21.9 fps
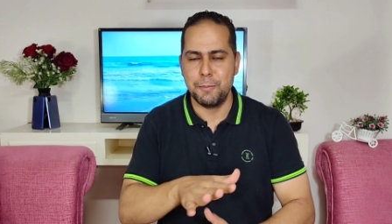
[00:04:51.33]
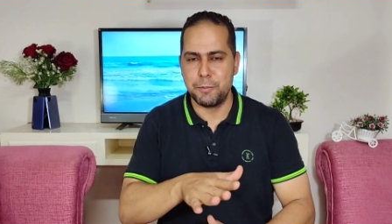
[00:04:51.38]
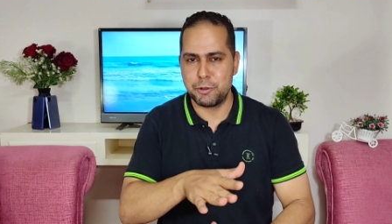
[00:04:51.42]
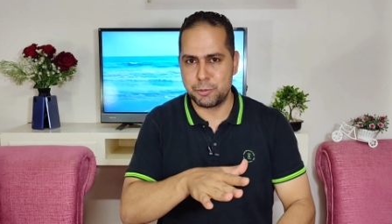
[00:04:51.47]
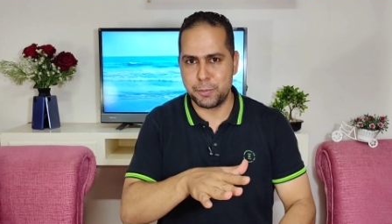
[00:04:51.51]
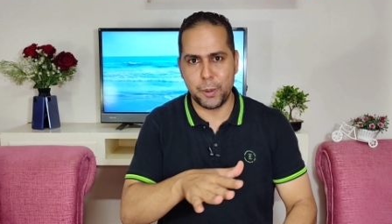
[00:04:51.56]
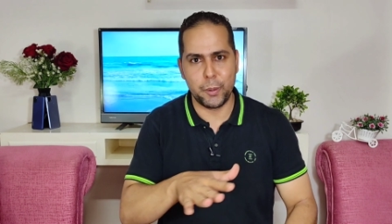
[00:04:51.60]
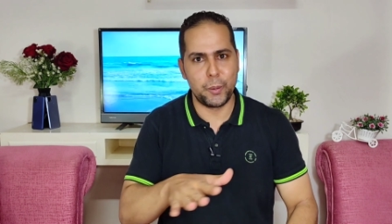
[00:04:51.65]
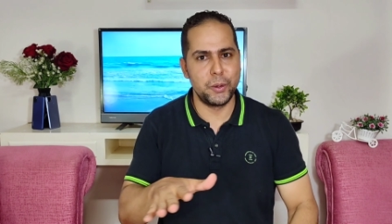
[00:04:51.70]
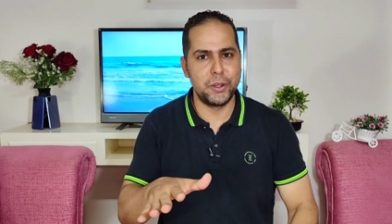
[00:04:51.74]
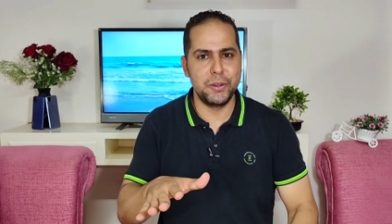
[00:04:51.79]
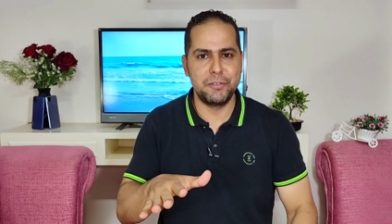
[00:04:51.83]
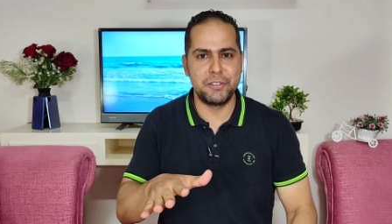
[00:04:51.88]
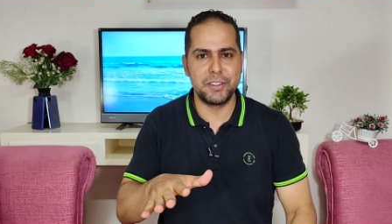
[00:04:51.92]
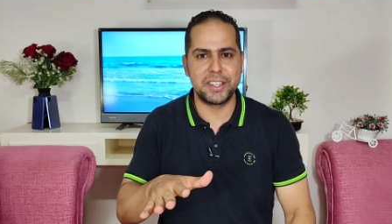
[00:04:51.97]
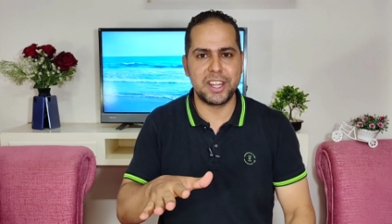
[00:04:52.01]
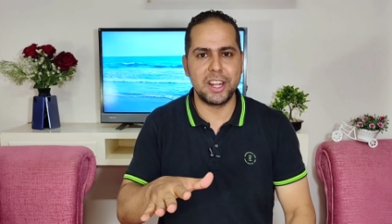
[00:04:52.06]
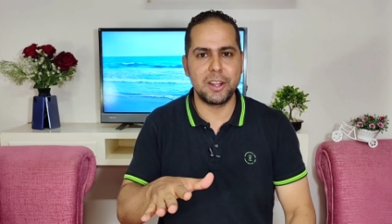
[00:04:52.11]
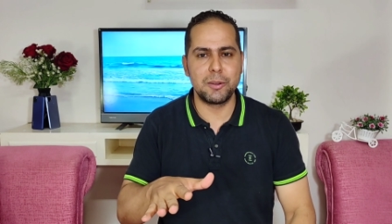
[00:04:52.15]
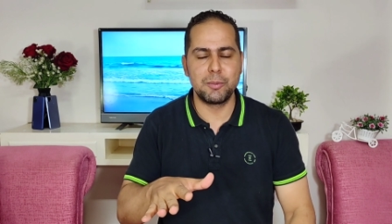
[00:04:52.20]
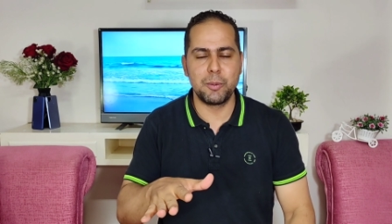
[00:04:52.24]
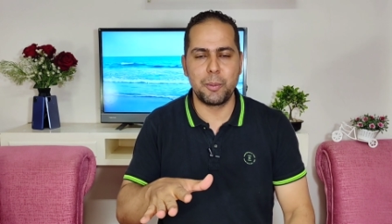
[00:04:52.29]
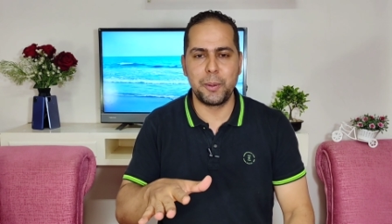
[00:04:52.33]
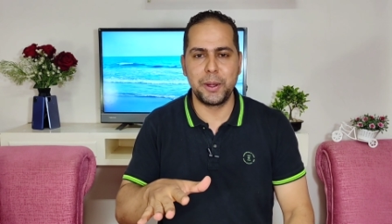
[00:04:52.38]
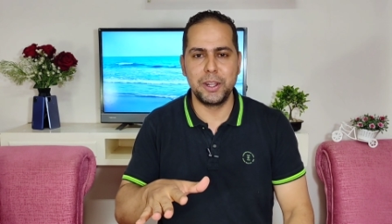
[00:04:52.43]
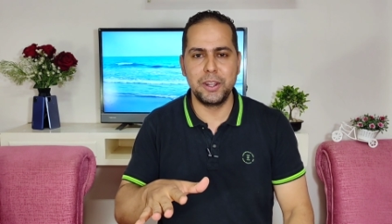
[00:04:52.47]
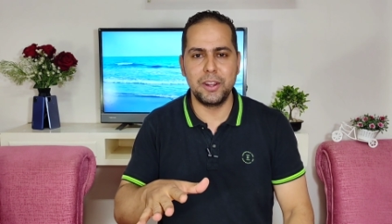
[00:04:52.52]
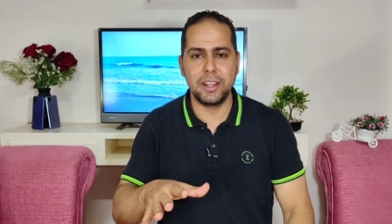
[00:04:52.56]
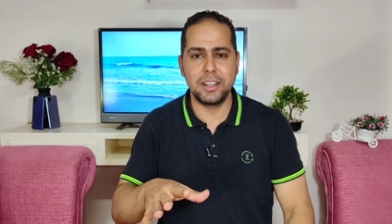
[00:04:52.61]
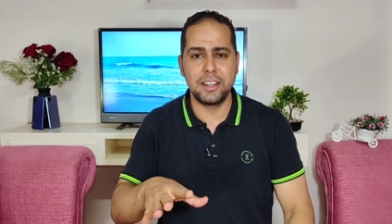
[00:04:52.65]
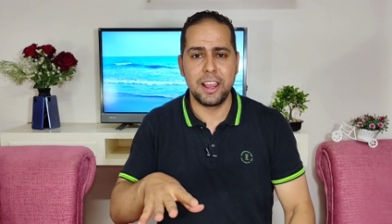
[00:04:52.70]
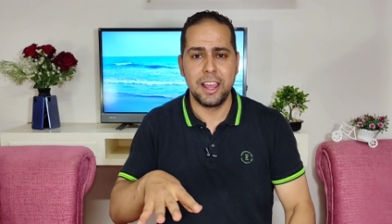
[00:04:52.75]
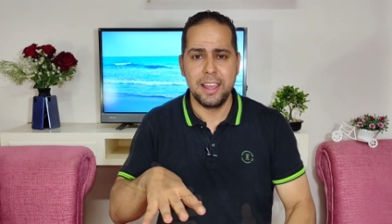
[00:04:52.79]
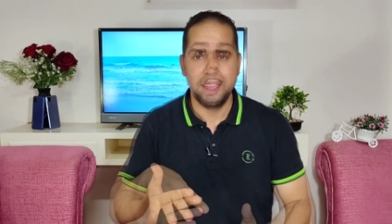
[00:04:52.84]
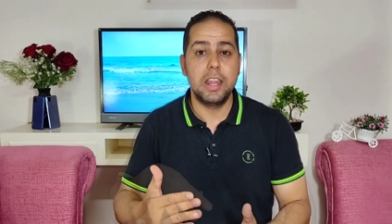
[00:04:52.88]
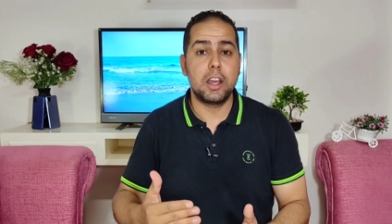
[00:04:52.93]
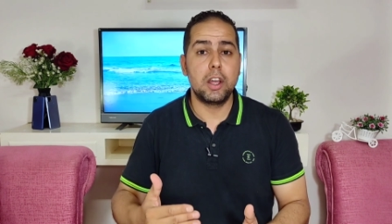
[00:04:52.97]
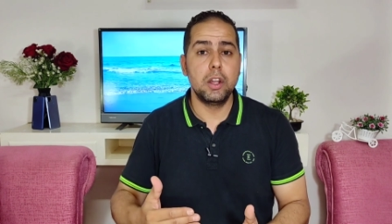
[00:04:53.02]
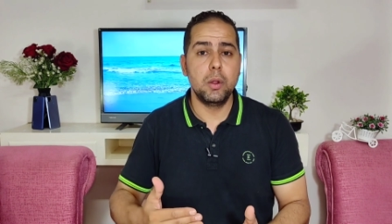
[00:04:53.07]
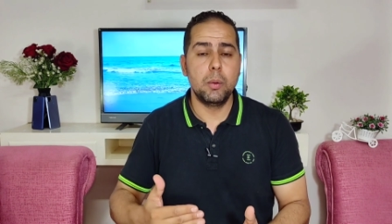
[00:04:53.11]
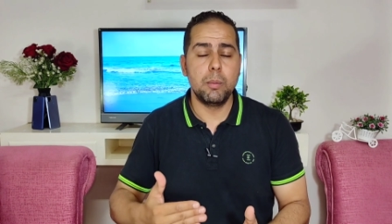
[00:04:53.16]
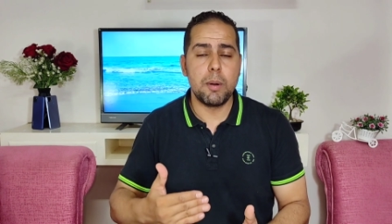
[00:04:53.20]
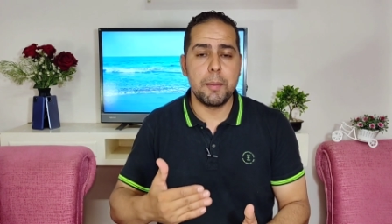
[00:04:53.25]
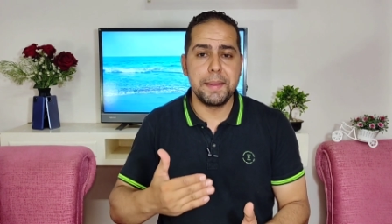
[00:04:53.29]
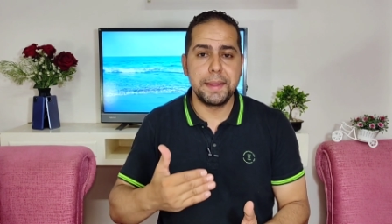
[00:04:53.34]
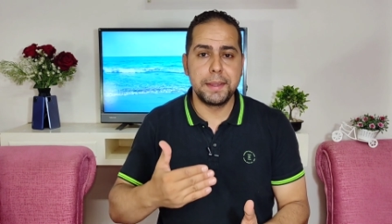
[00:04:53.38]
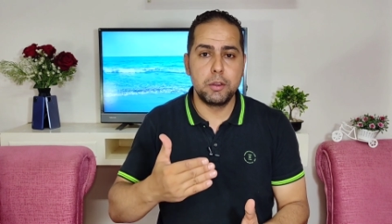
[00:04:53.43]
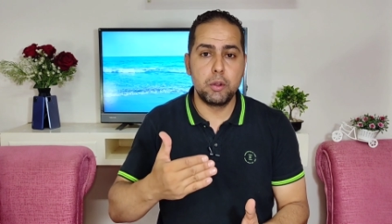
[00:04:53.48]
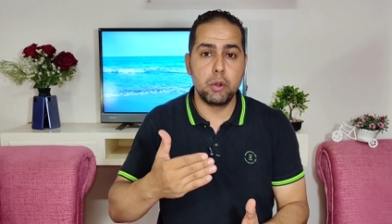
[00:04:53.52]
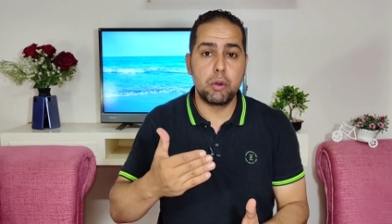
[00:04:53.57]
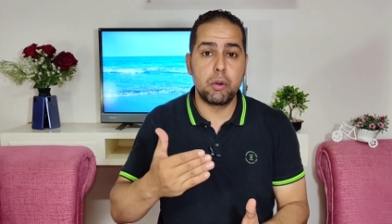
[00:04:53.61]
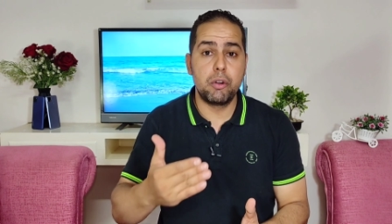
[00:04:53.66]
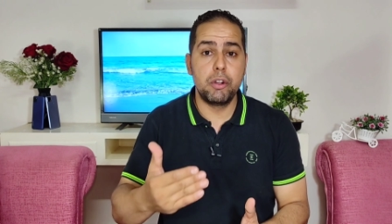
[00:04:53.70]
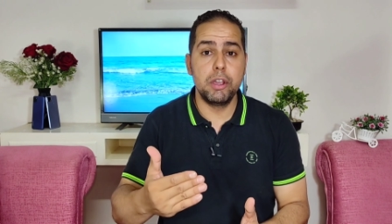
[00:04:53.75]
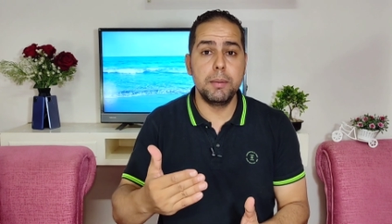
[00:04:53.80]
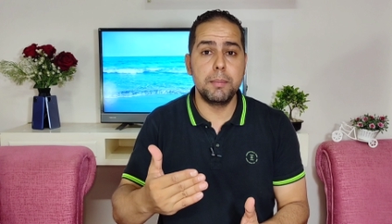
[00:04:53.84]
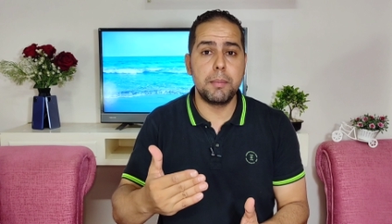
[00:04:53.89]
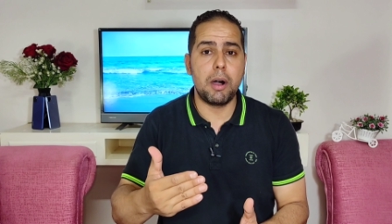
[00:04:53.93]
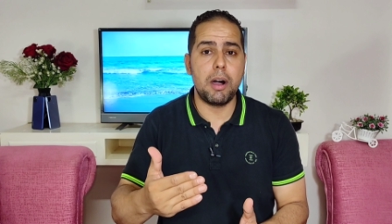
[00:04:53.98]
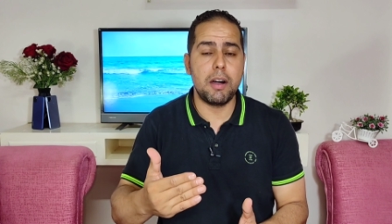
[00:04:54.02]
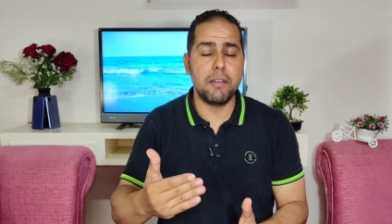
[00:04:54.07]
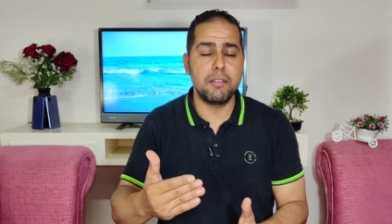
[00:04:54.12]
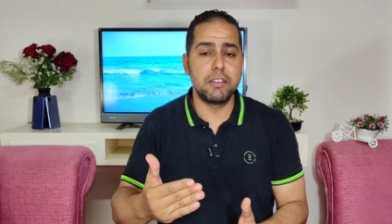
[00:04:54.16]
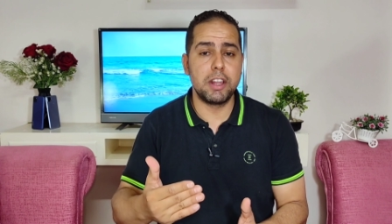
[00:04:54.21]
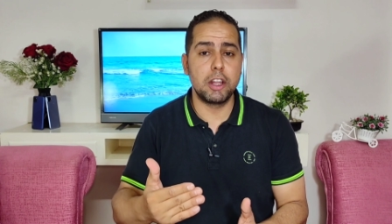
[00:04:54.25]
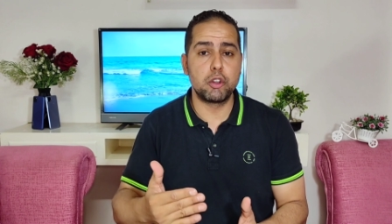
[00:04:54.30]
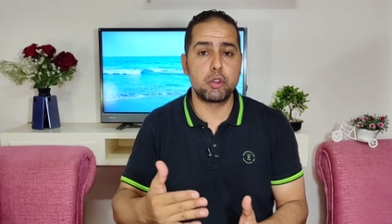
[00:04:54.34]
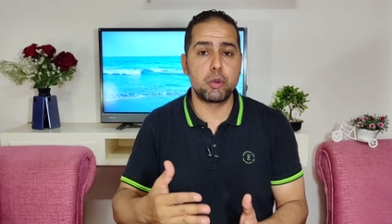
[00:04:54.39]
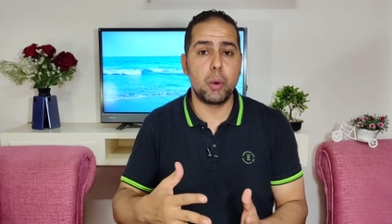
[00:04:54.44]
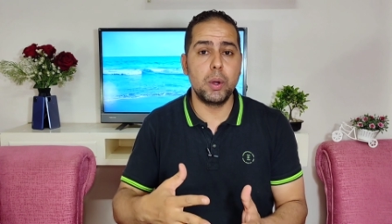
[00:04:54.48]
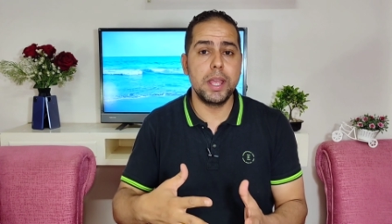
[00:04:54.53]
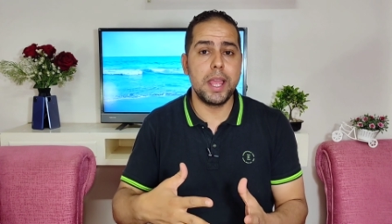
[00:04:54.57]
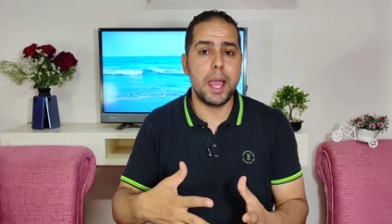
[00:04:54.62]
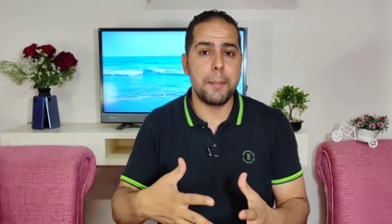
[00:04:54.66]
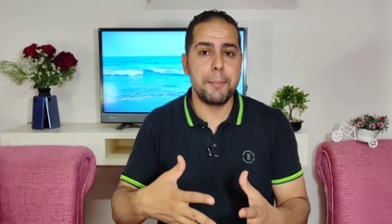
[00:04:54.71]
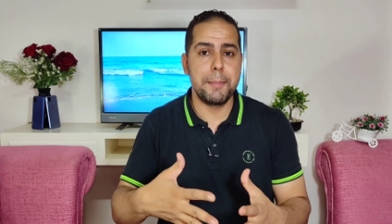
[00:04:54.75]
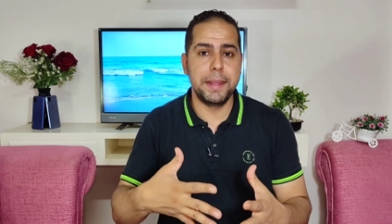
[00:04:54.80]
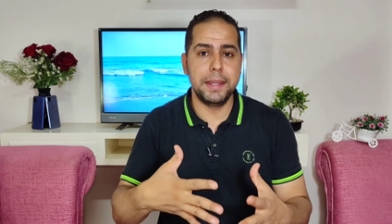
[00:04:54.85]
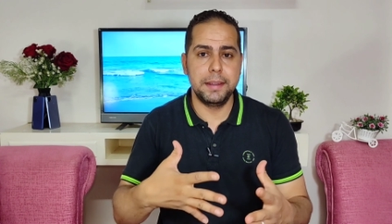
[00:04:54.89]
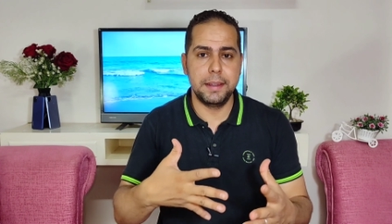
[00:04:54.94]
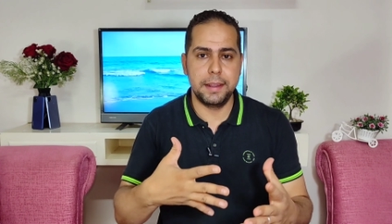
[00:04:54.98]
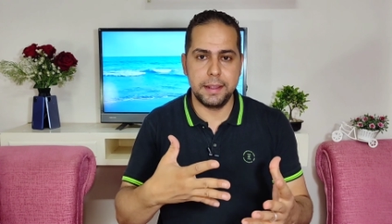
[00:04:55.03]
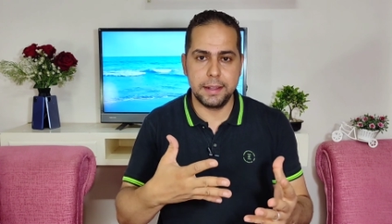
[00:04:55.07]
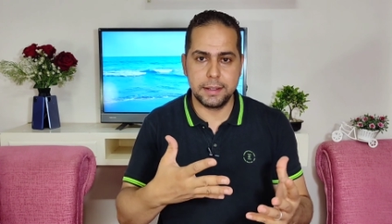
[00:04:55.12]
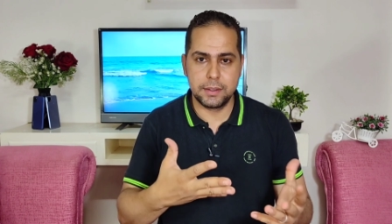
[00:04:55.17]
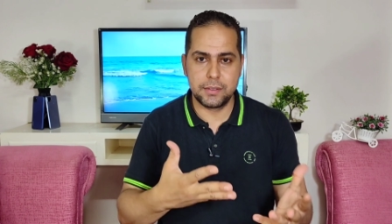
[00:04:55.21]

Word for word: مش موجودين في الثلاث موبايلات لكن هما بيدوك قيمه افضل شويه من